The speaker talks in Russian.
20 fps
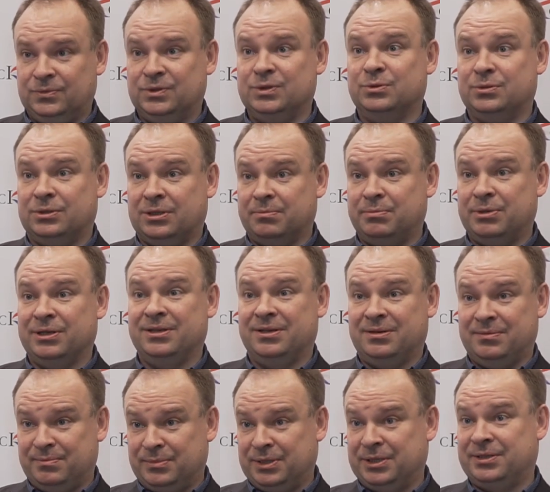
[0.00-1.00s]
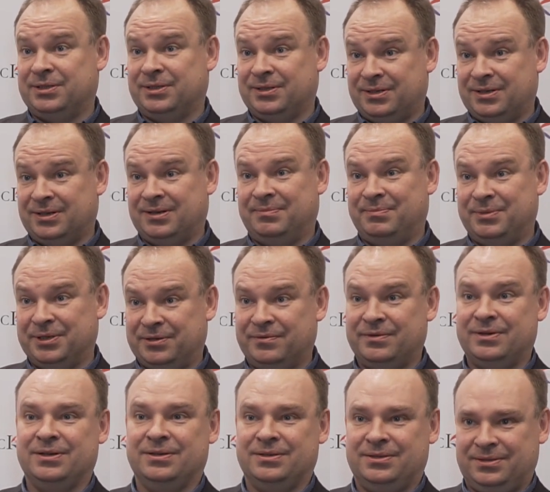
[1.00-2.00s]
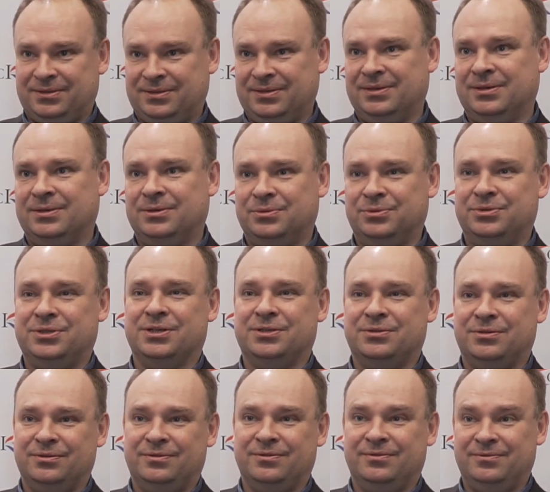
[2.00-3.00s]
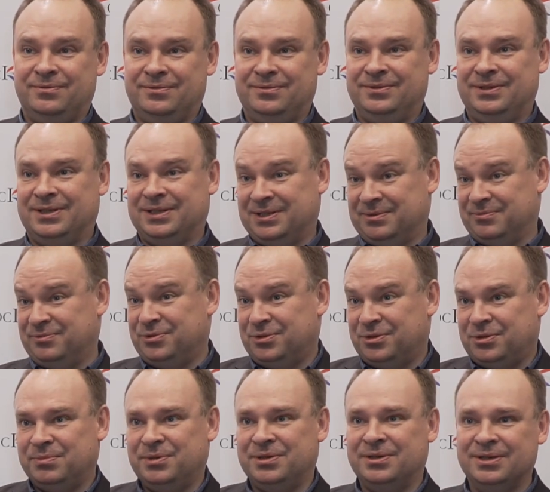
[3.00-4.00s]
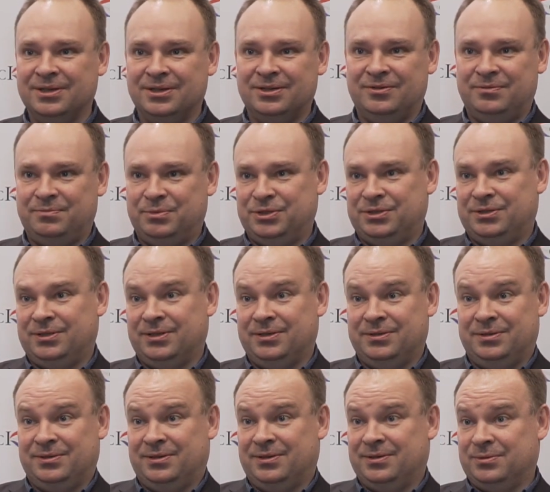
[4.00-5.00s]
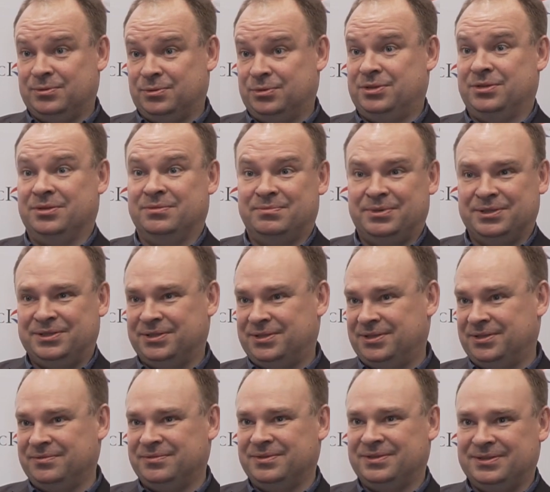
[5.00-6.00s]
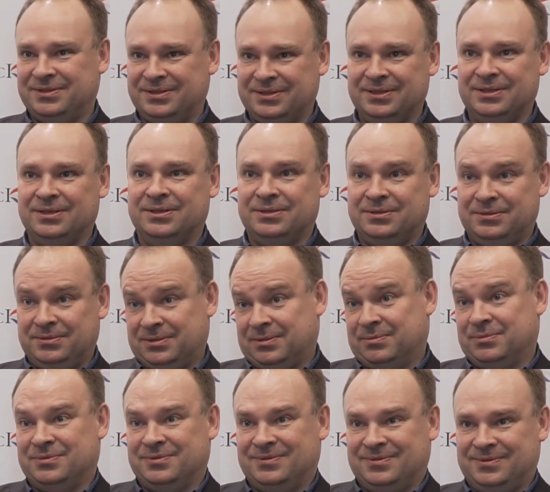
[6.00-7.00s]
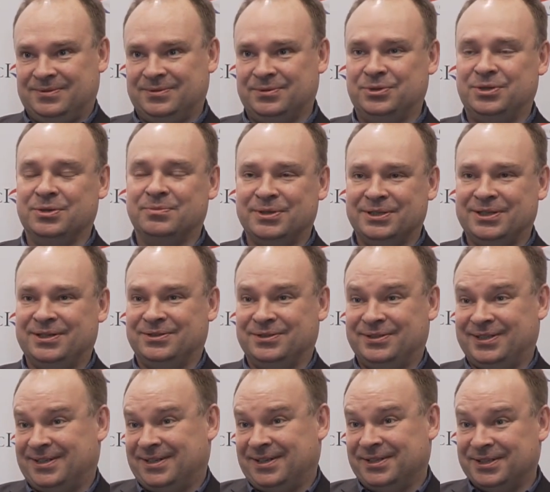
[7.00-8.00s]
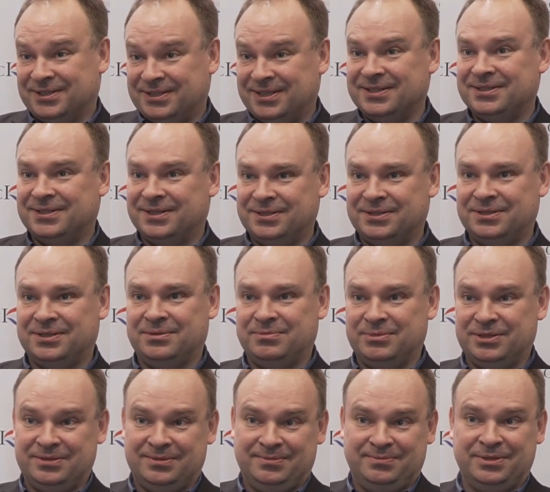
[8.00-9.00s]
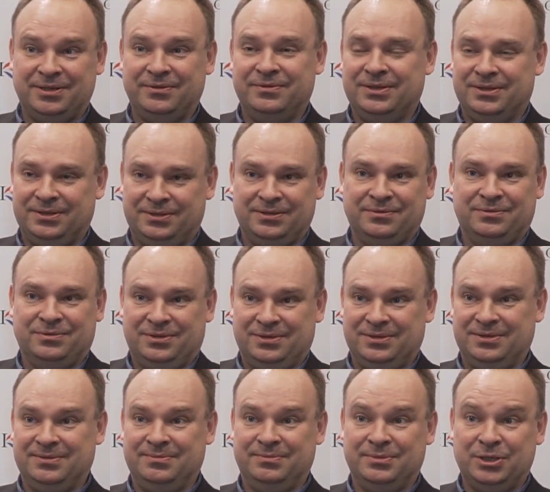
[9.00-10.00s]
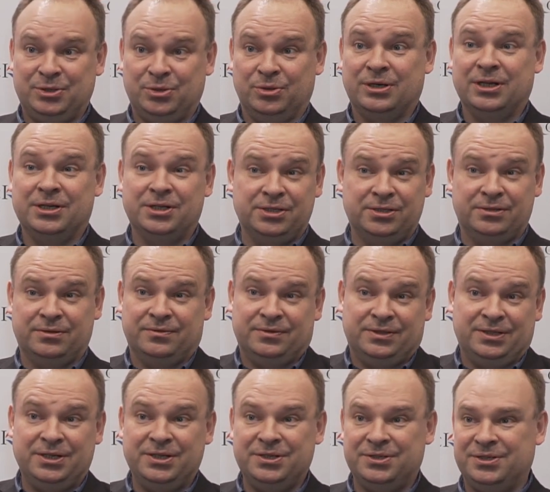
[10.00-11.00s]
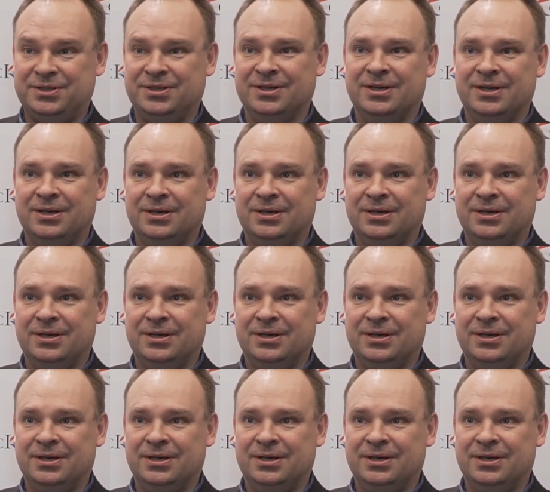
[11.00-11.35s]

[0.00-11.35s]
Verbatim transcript: Ну, компания Масака первый раз участвует в данном форуме. Впечатления очень позитивные. Нам очень понравилась организация сама. Провели довольно большое количество встреч.